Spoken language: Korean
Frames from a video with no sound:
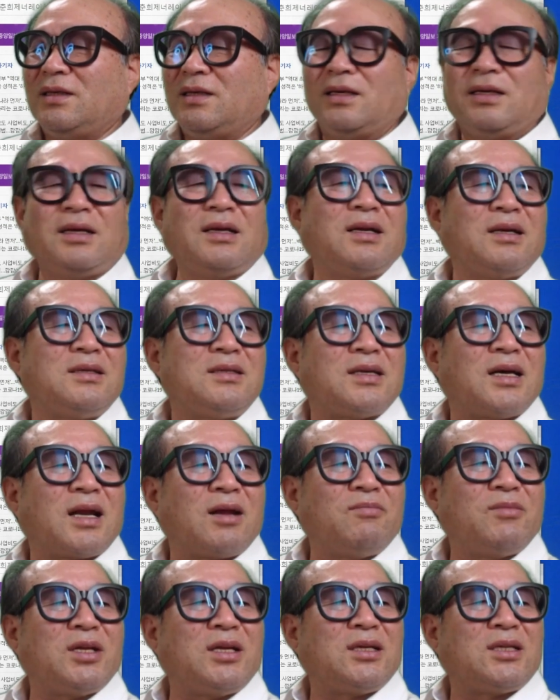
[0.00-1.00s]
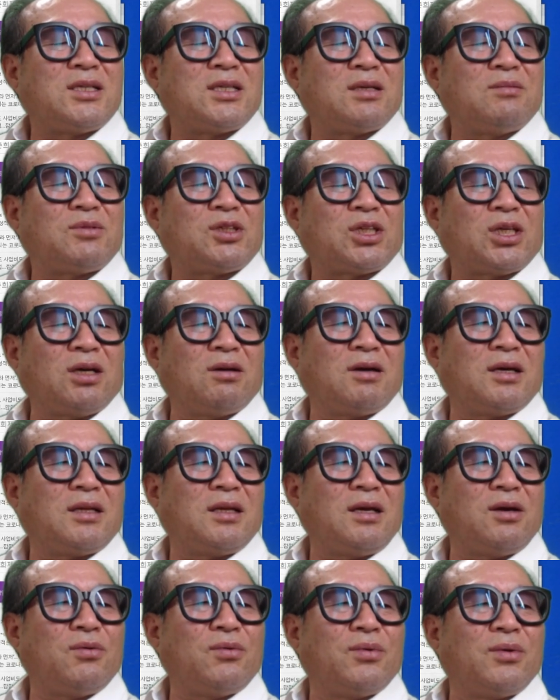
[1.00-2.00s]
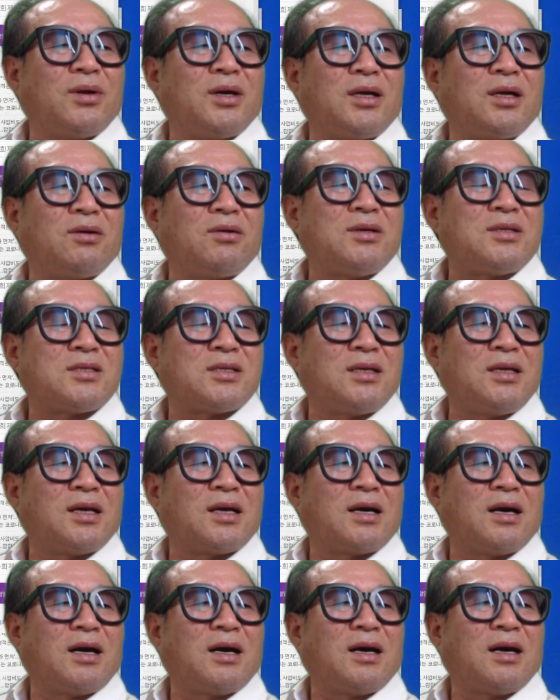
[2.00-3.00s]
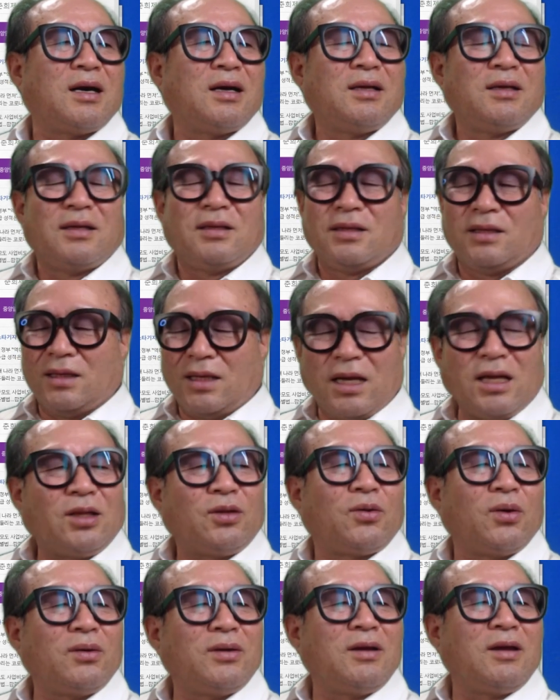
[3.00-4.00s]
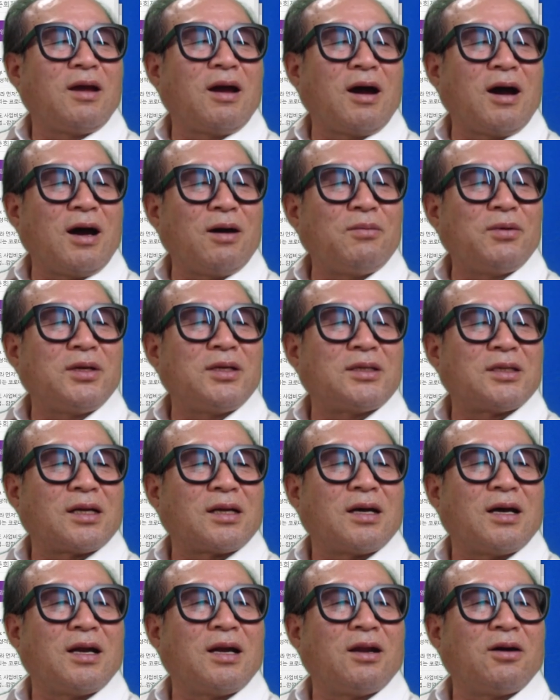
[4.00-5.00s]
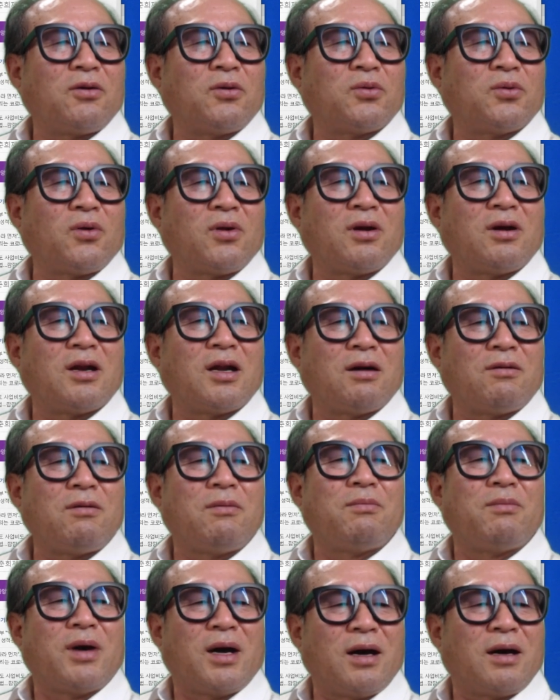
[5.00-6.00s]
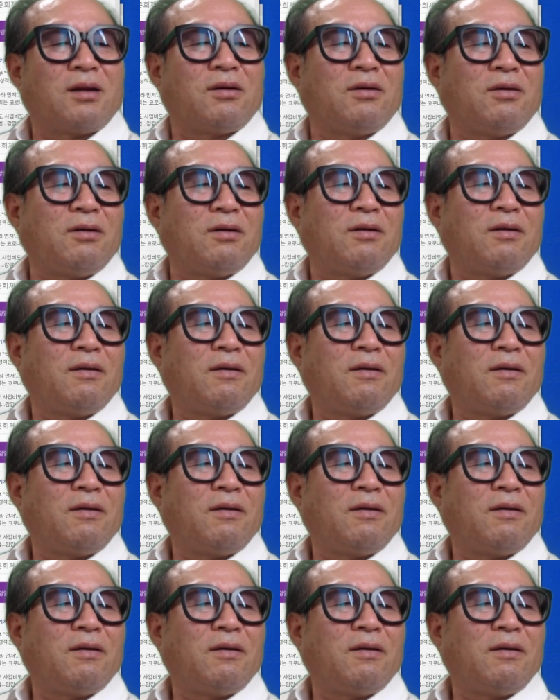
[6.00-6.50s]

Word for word: 이런 사람들이 지금 청와대에 울거리고 있으니까 대통령이 아무리 잘하려고 노력을 하면 뭐하노?